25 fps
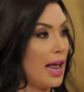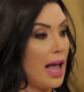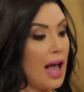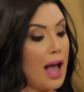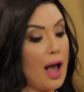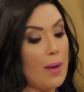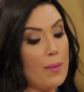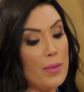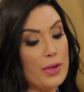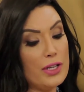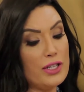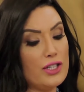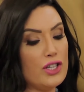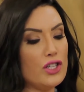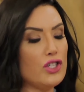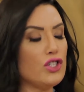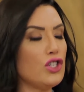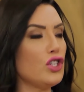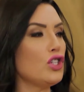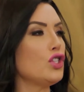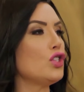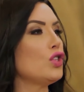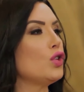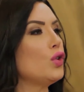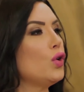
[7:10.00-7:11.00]
لا ما
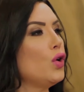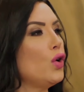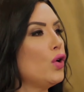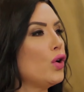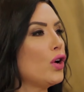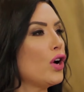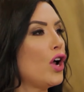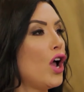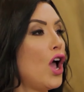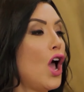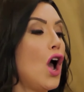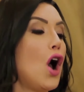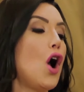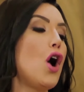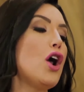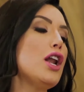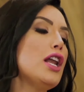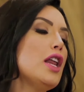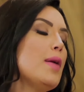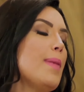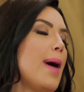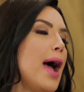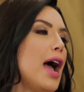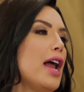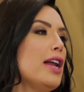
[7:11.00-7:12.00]
نسيتش سرور
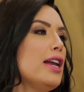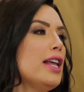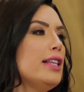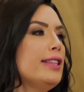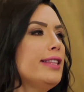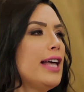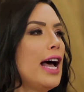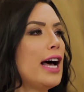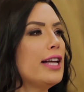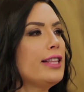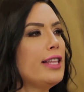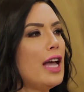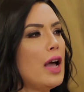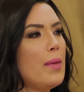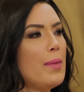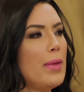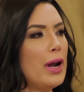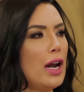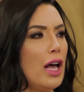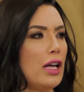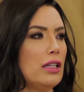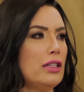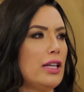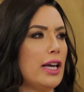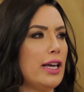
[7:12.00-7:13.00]
قول لي بقى ان انت
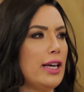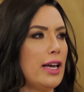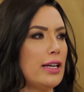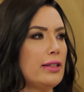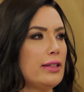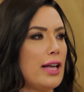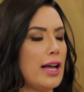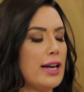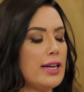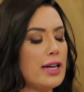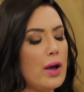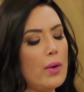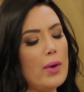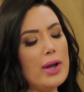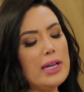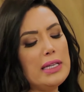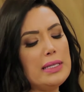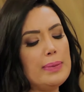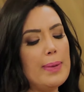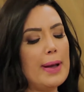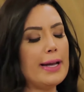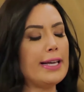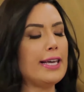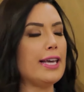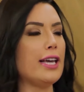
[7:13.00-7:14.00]
هتعمل قضيه تانية
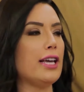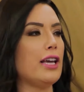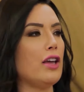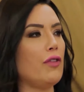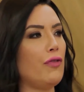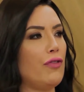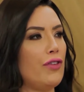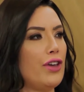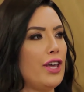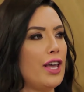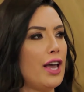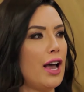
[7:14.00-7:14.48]
واسمك يجي